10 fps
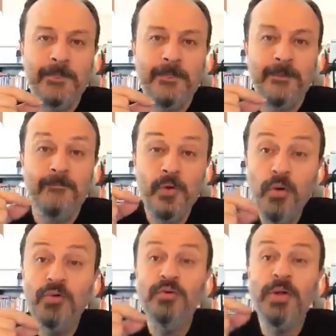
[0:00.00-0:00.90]
Ve
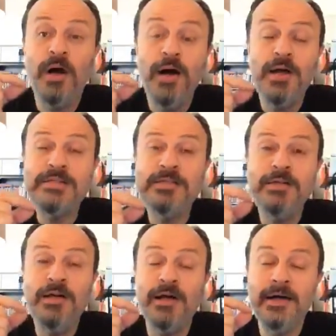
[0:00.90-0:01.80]
o gün
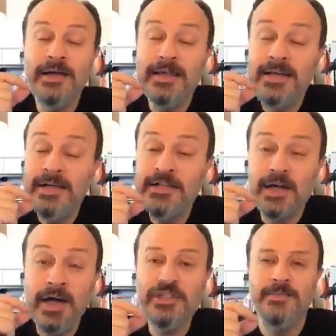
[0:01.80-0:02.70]
ağzını hiç
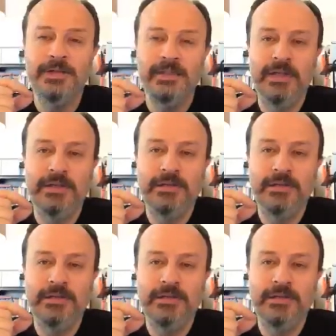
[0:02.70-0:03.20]
açmadılar.